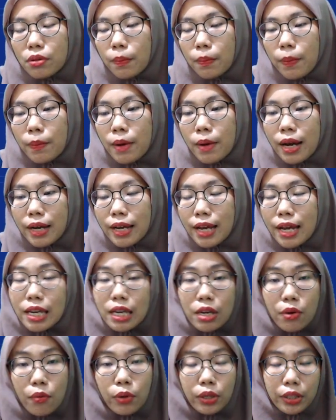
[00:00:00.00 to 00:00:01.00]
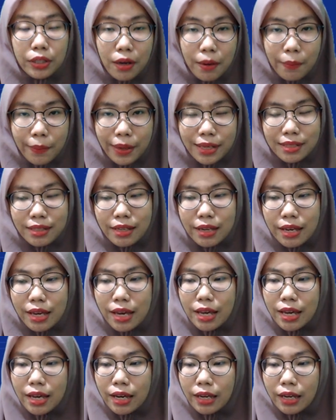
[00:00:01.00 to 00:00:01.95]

sebagai keyword yang pasti.